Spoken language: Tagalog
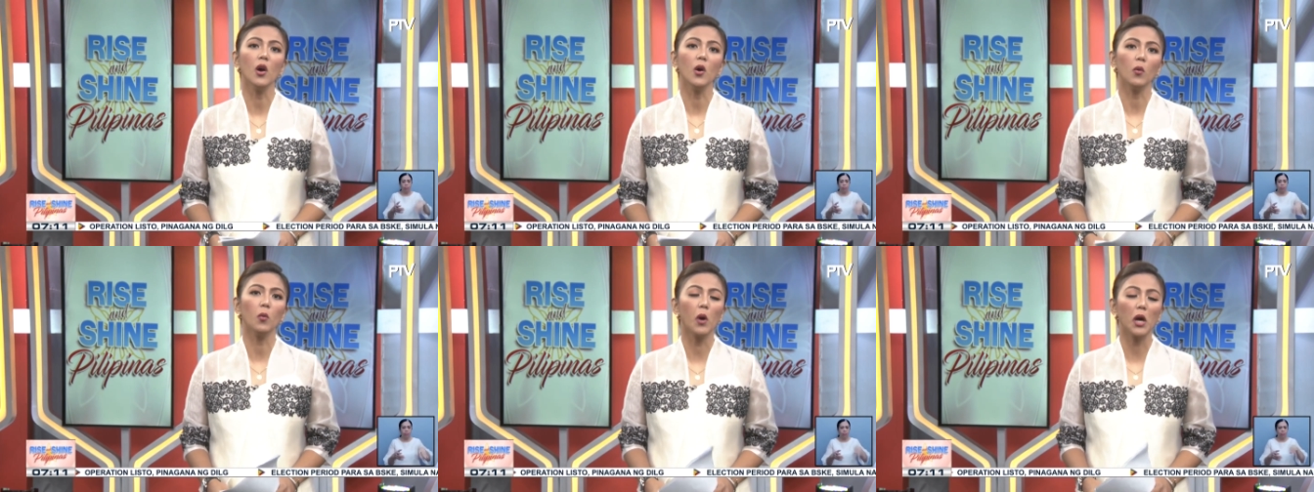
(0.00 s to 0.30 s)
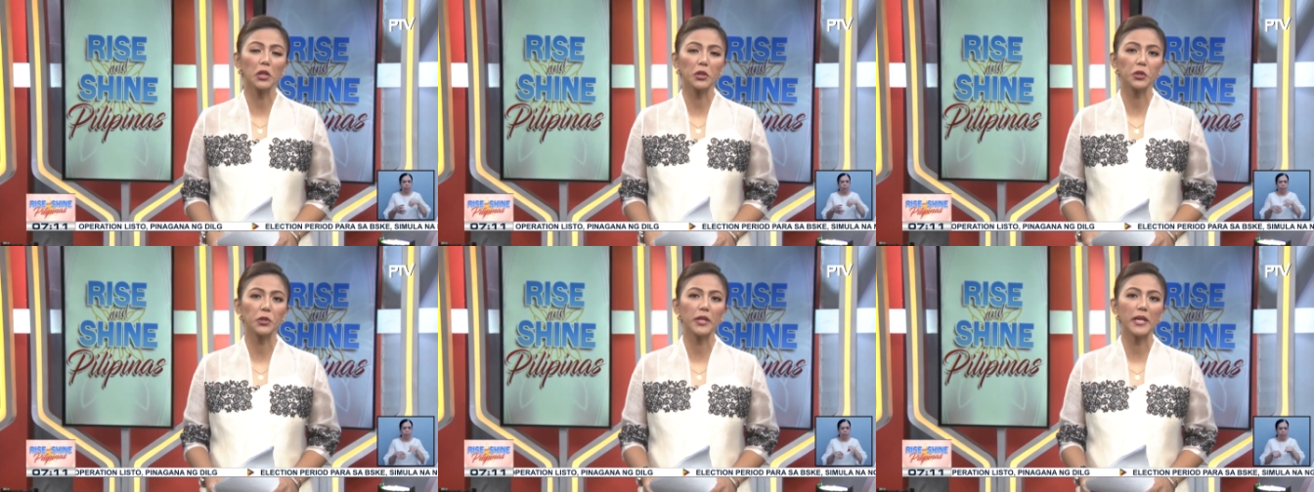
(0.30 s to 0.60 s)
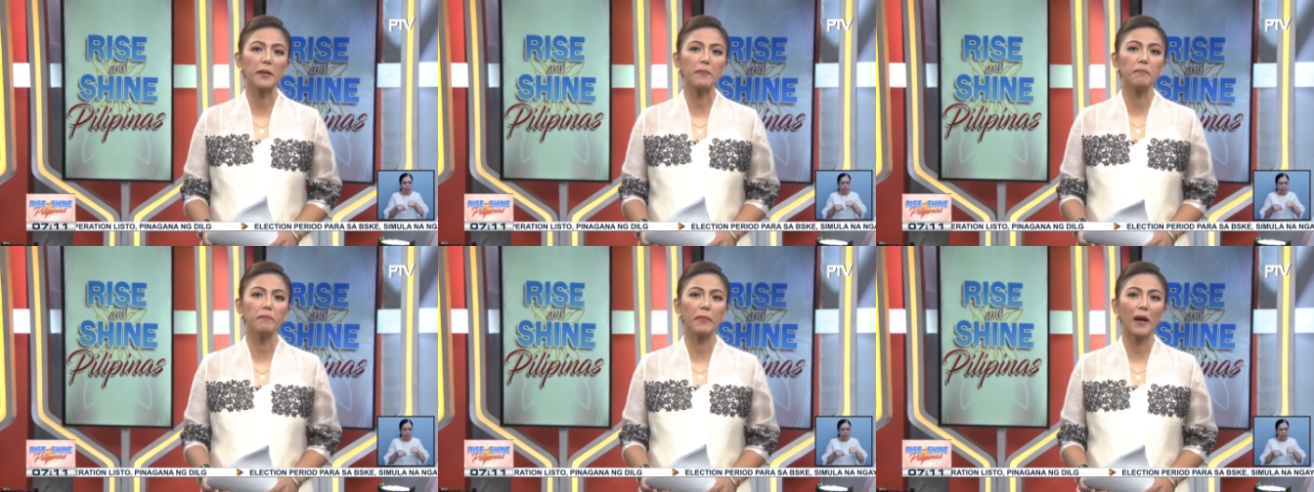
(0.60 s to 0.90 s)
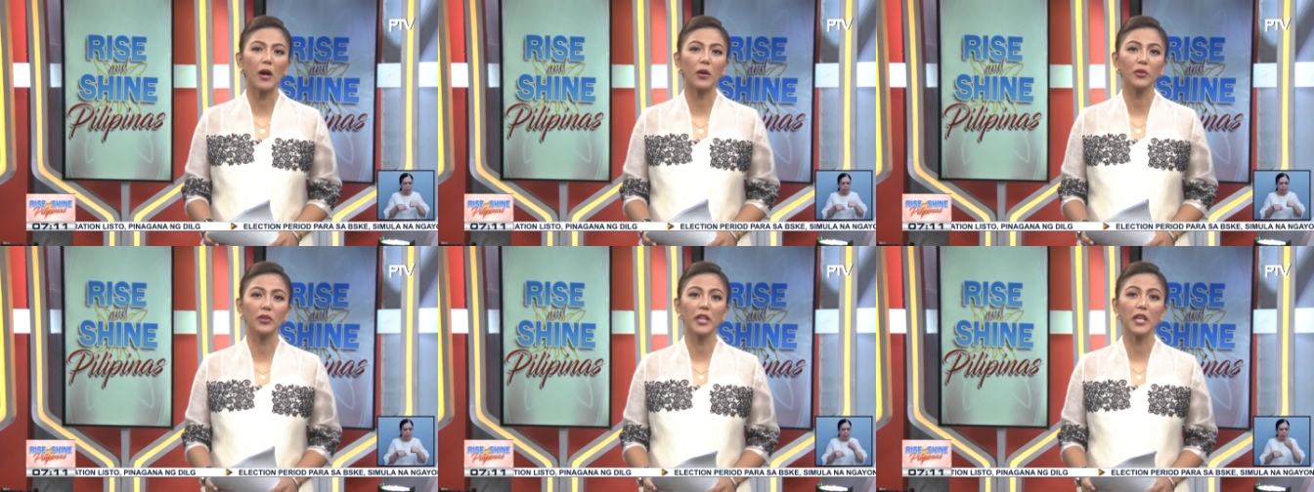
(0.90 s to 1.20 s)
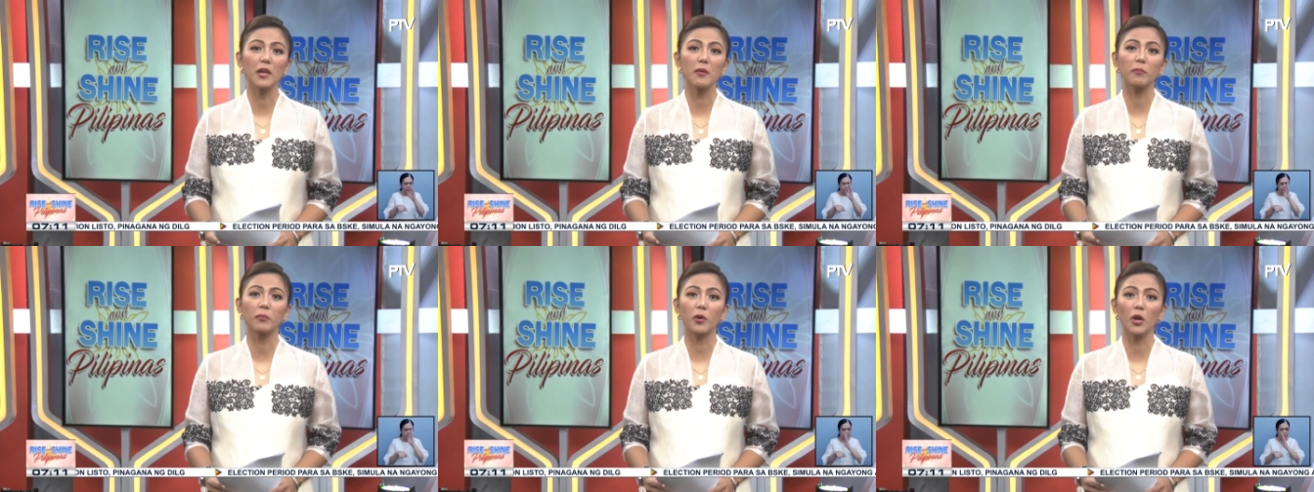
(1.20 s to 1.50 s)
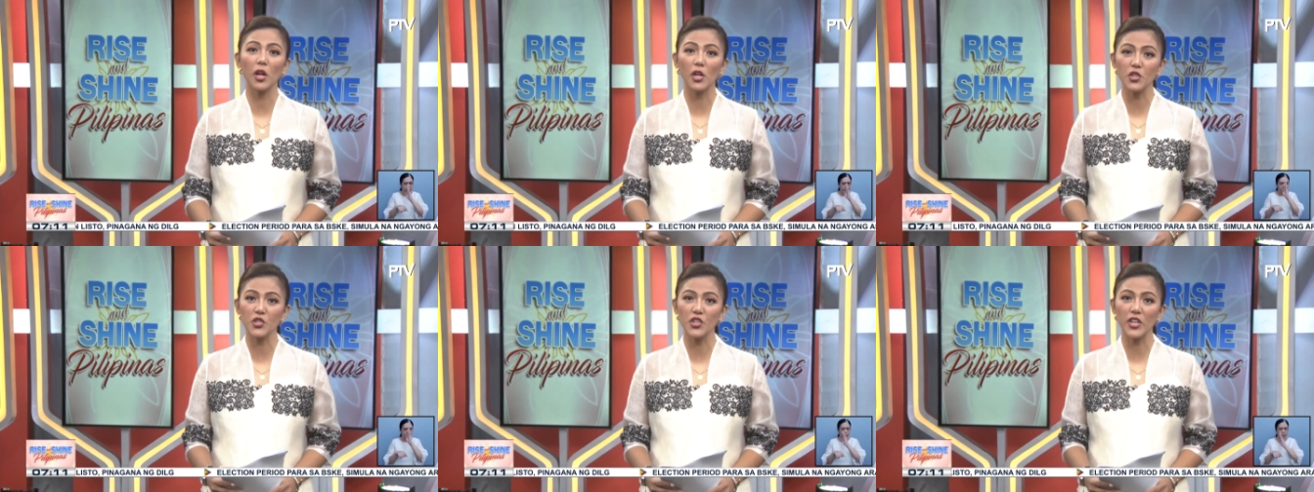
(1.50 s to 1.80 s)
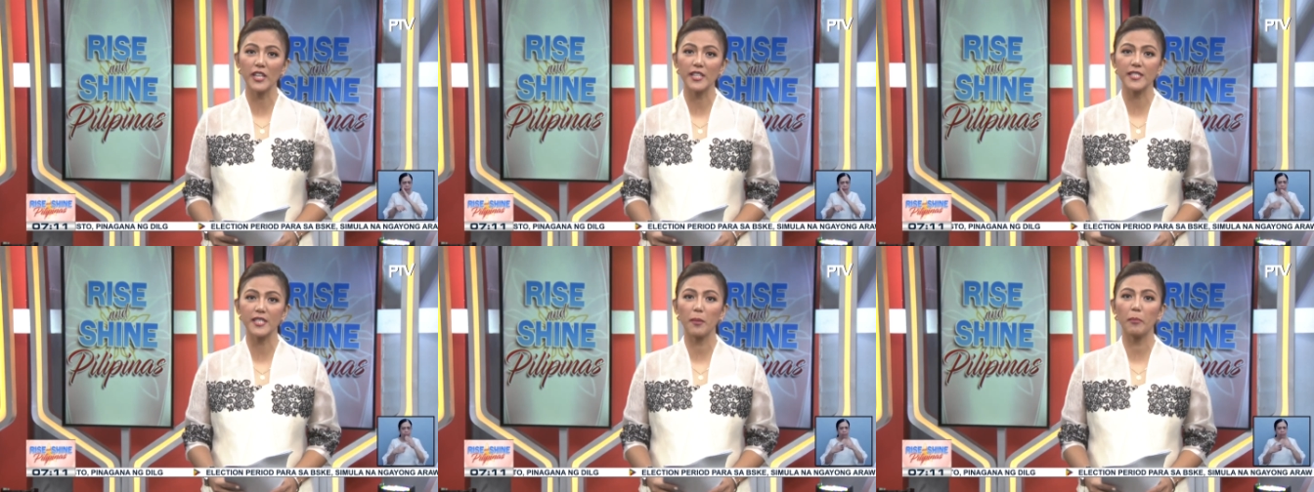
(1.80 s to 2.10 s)
water impounding
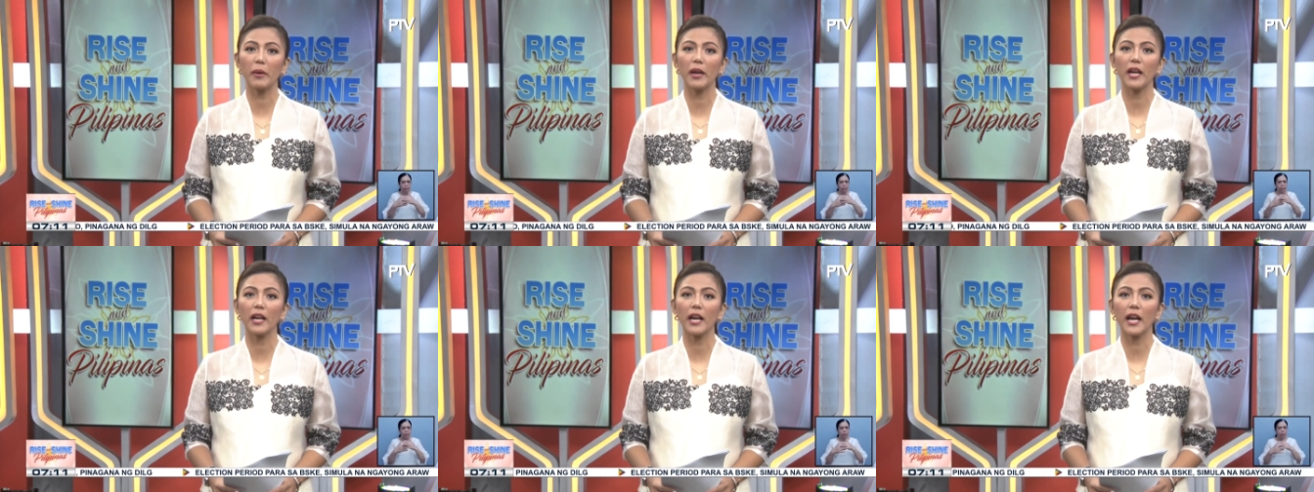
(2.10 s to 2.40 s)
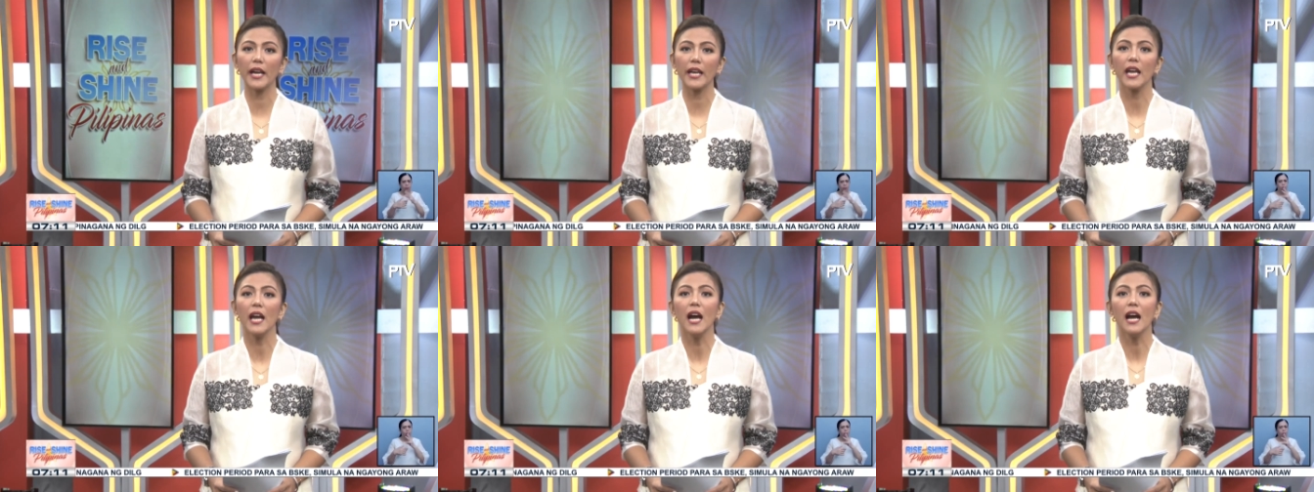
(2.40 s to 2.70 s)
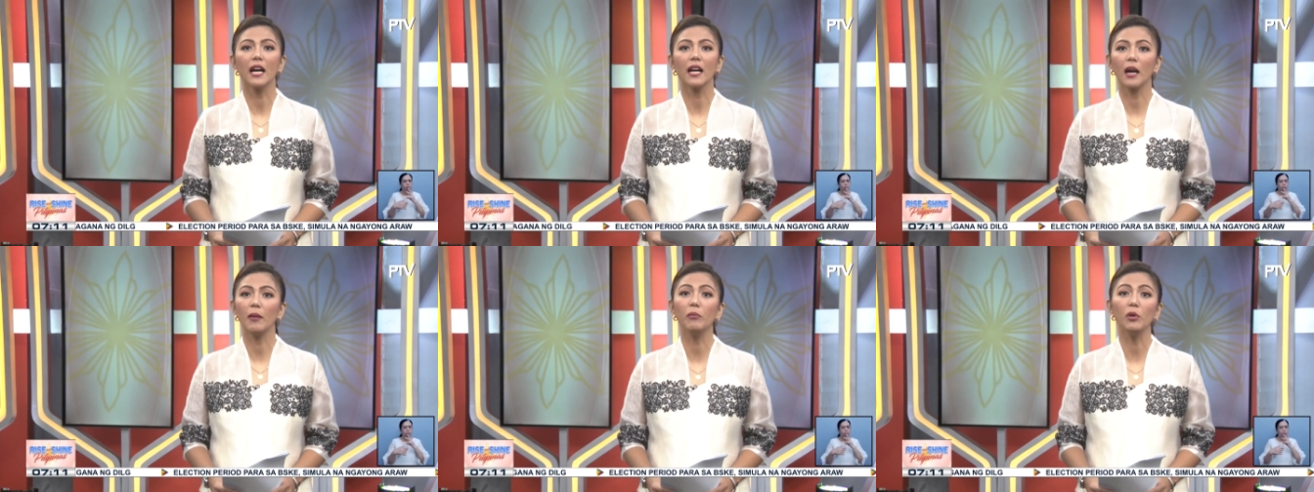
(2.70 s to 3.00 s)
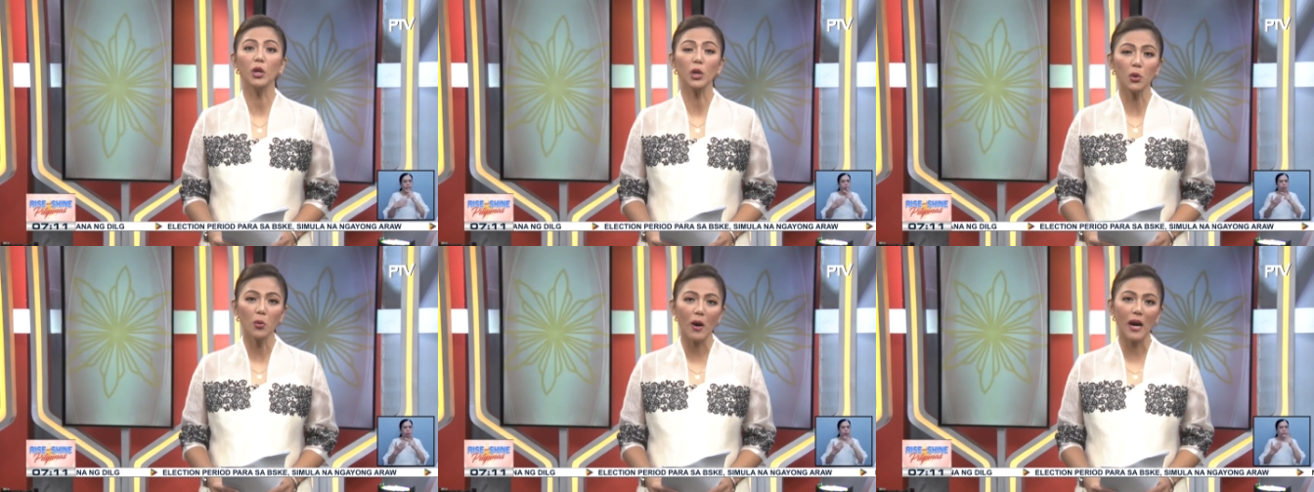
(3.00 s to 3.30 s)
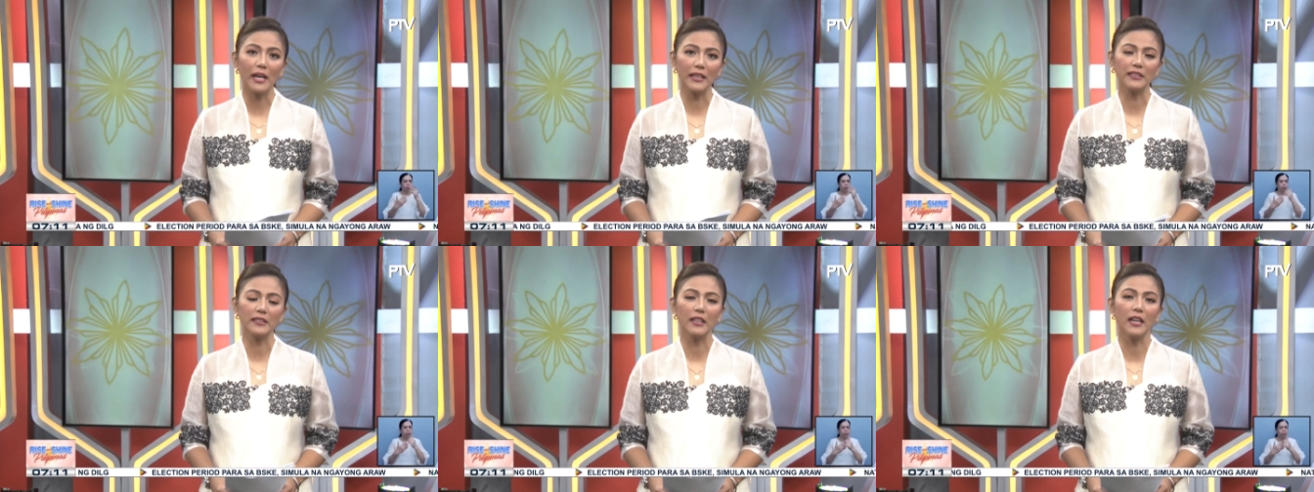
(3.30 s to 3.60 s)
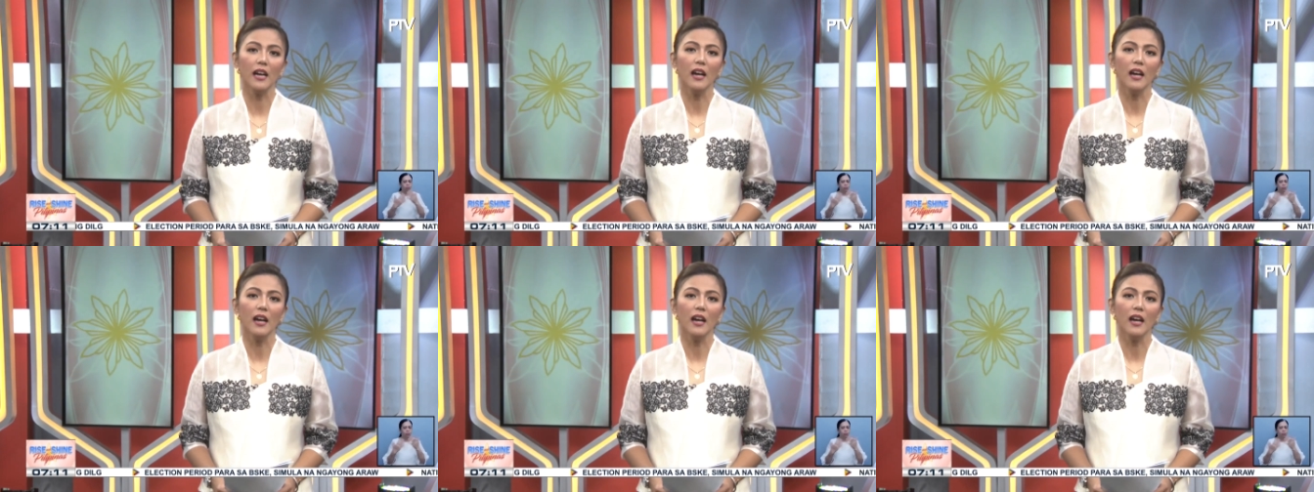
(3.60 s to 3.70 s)
project sa barangay Kabuluan.